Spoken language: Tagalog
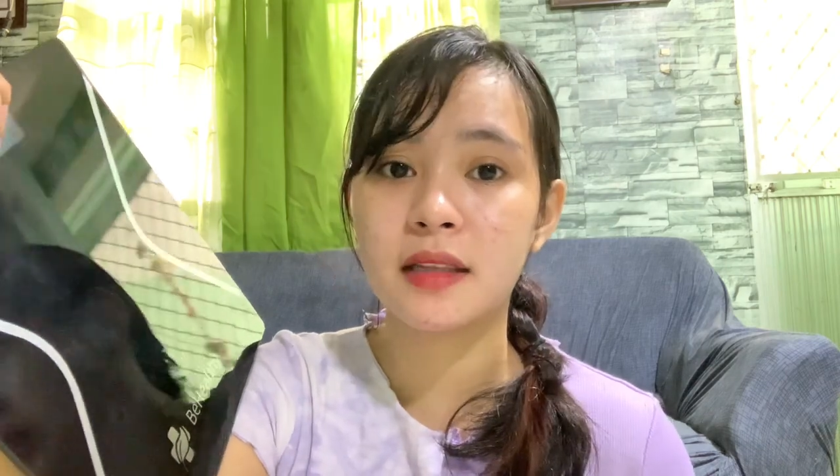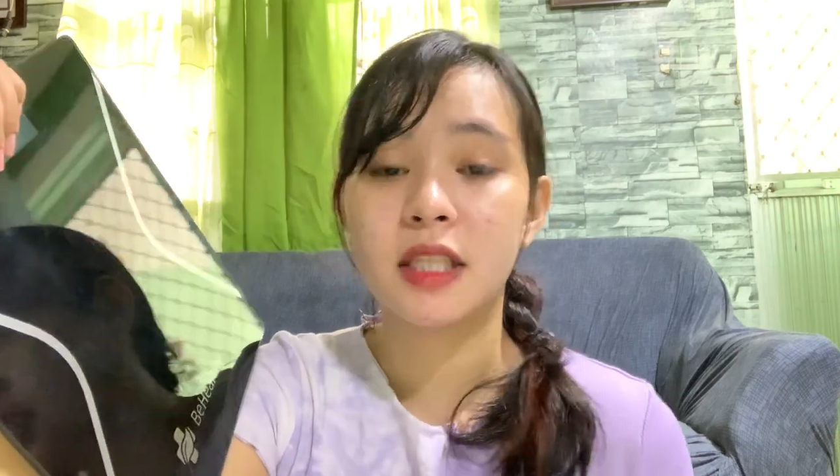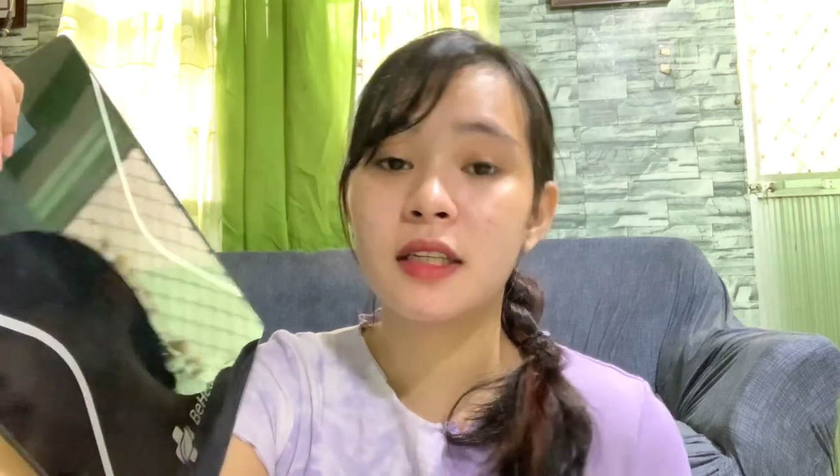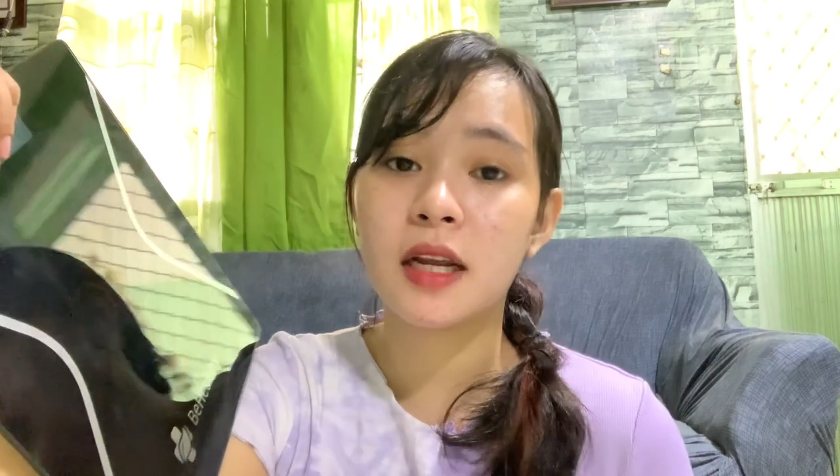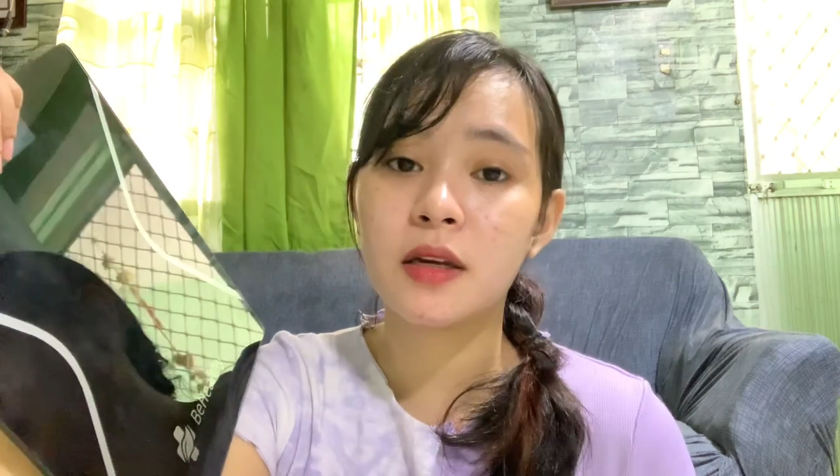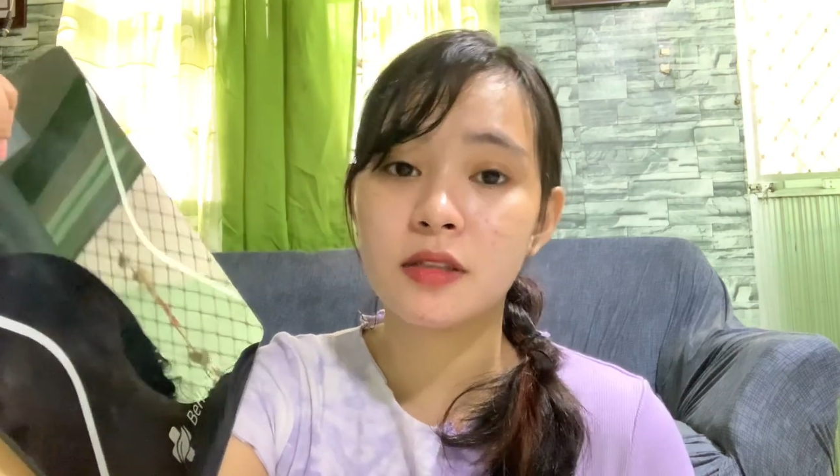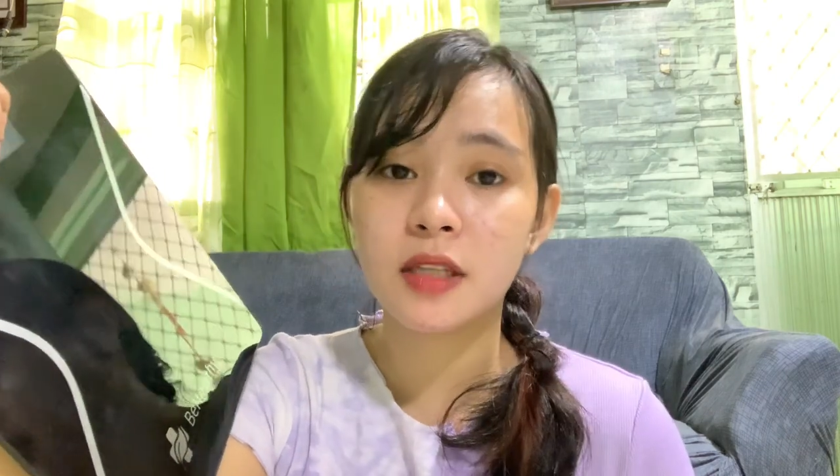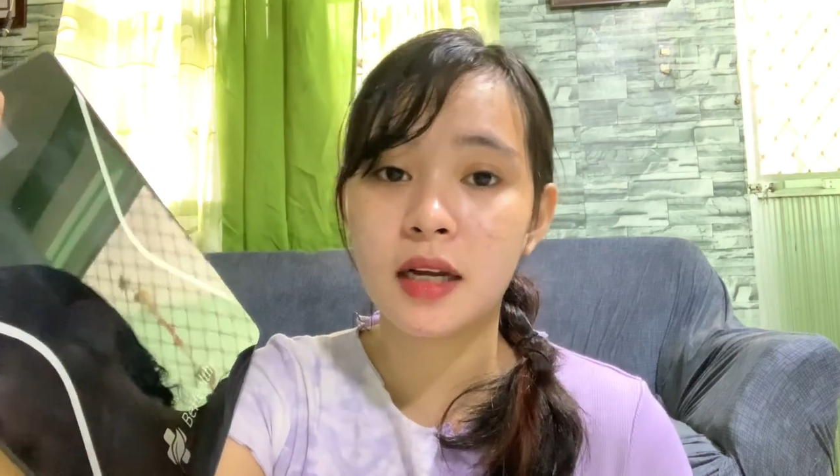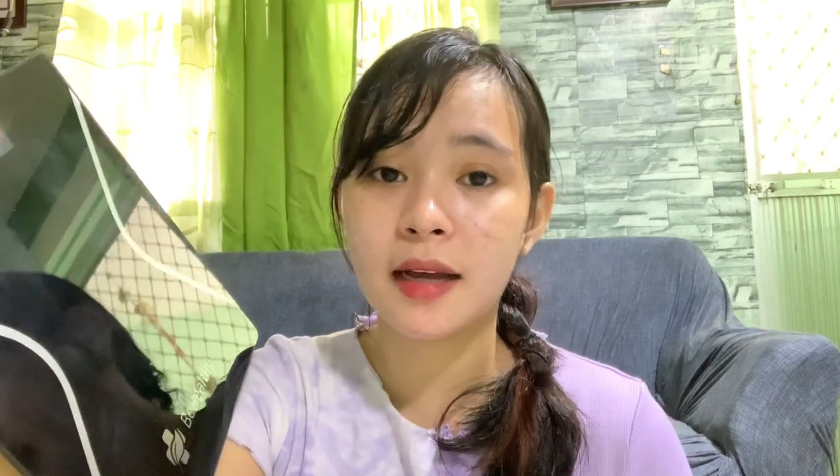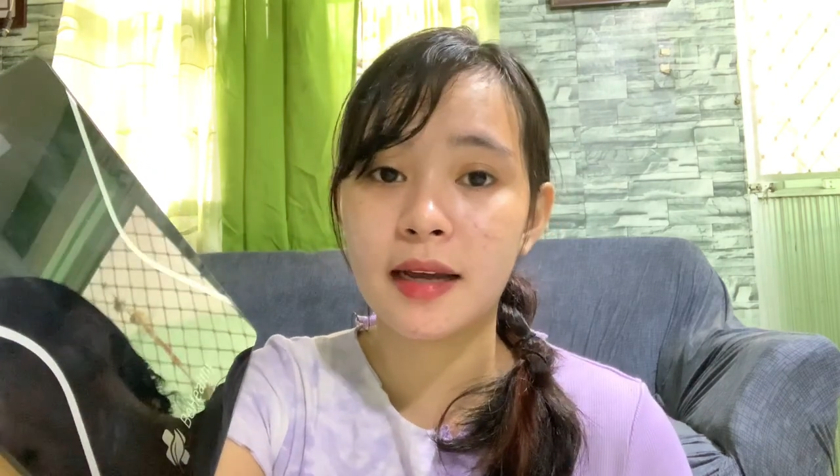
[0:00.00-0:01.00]
Tinry ko
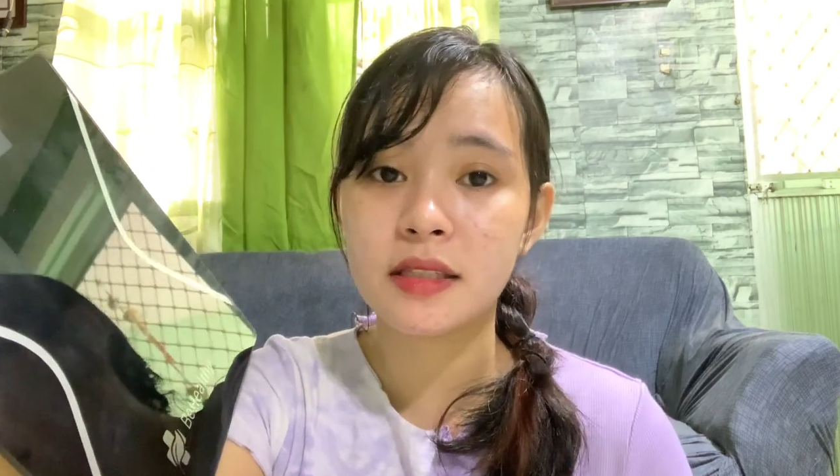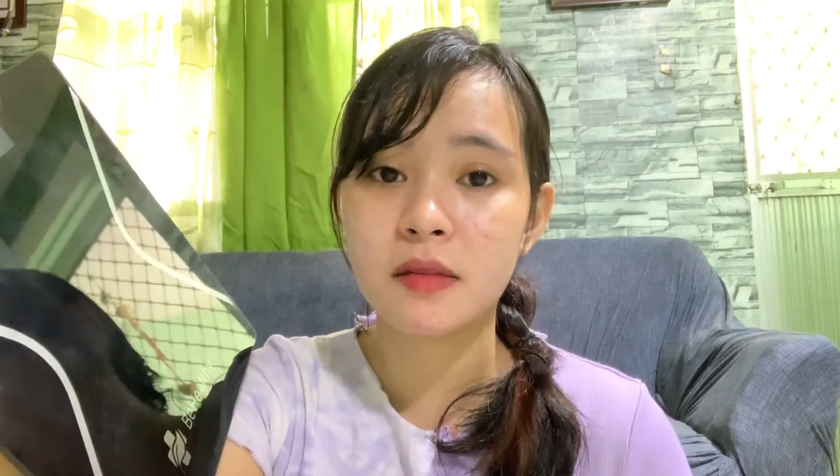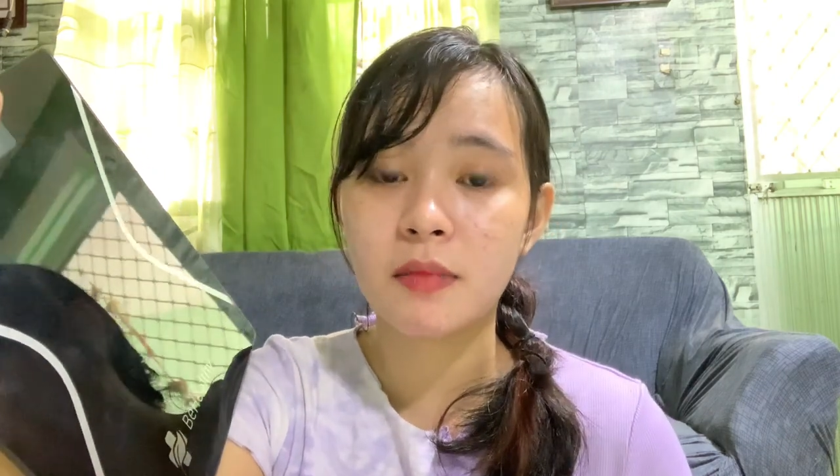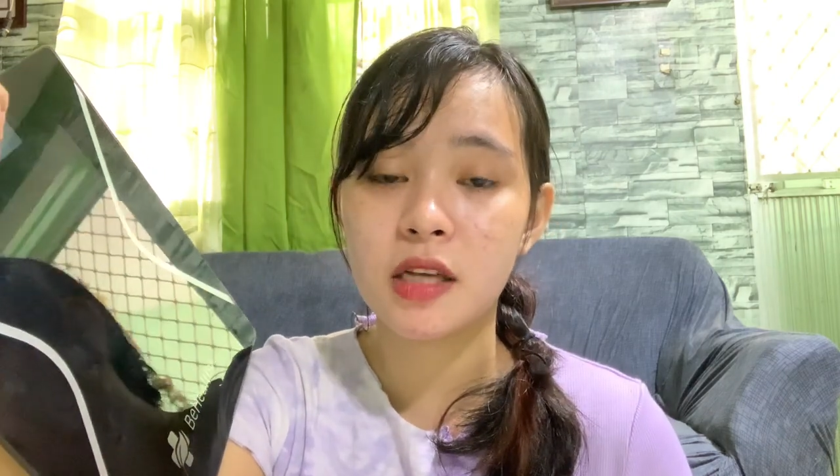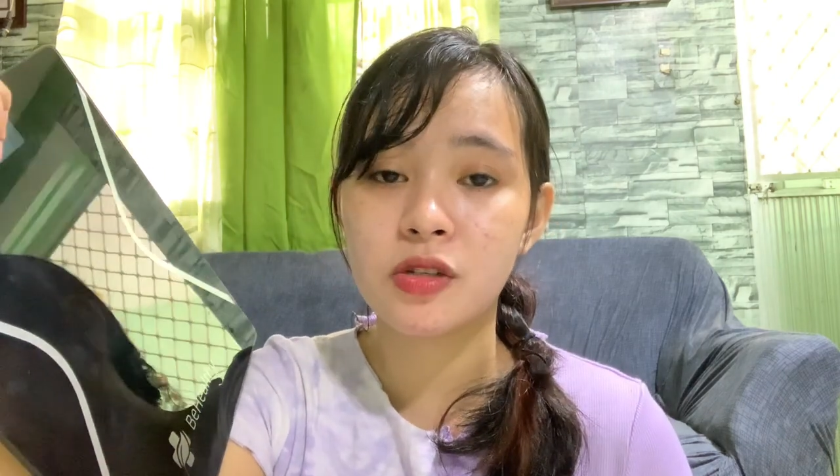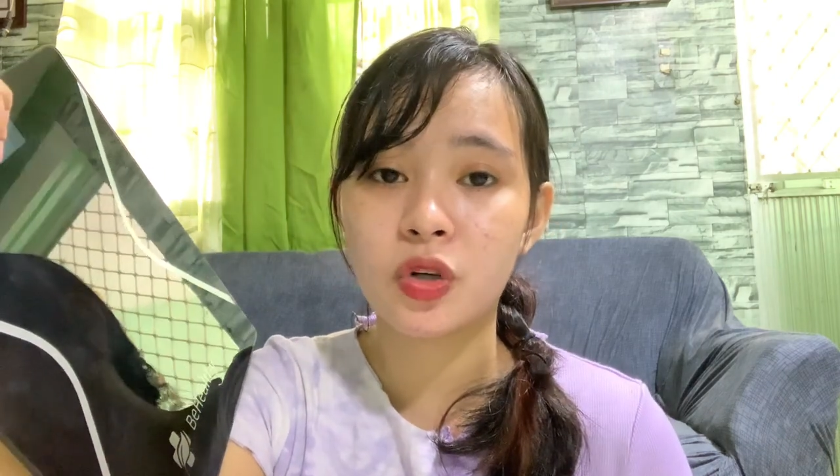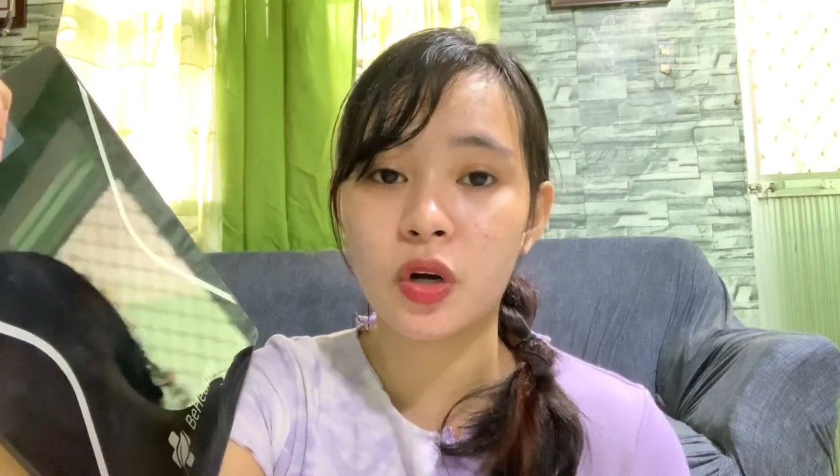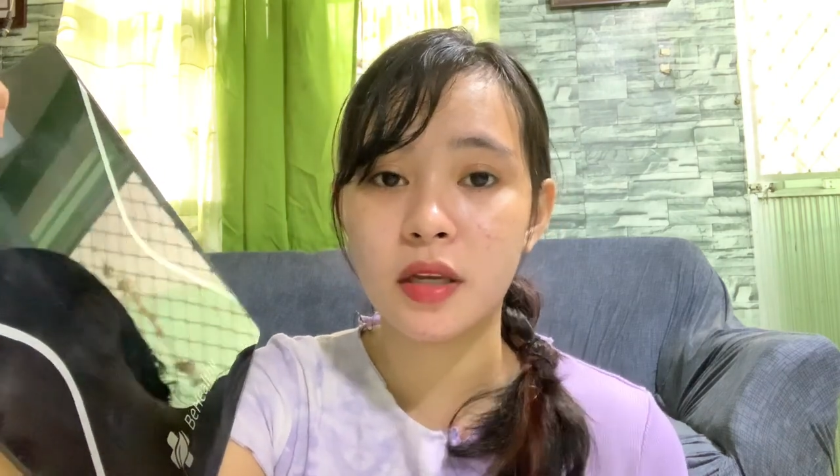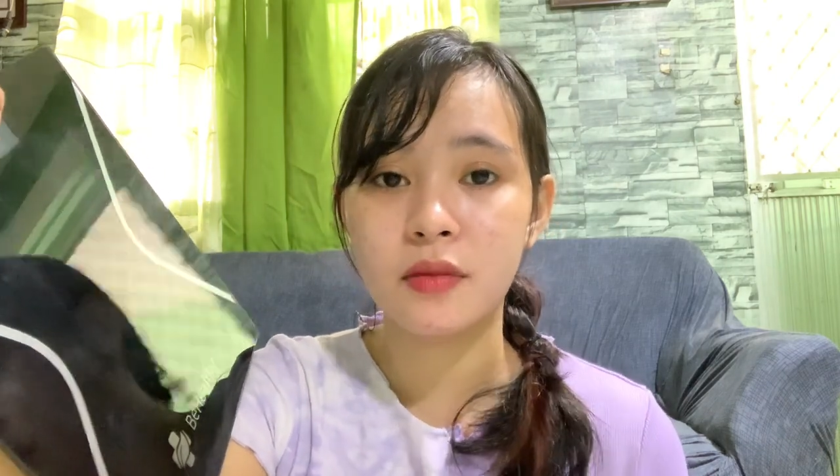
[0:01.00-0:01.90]
siya guys, medyo